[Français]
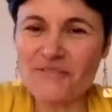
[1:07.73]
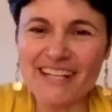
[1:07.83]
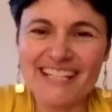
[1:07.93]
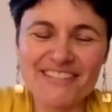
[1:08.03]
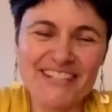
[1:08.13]

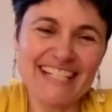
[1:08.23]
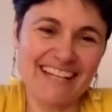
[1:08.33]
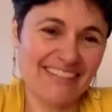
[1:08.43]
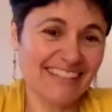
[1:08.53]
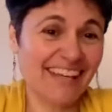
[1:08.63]
Marise, oui,
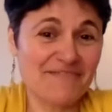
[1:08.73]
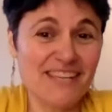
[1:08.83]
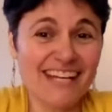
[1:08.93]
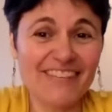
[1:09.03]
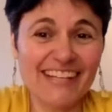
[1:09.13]
ça va très
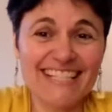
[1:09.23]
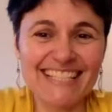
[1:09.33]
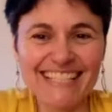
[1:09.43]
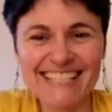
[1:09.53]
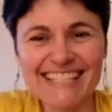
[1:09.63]
bien,
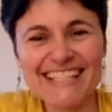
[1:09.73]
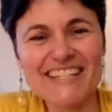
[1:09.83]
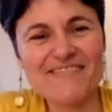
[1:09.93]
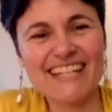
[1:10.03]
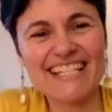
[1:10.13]
merci, De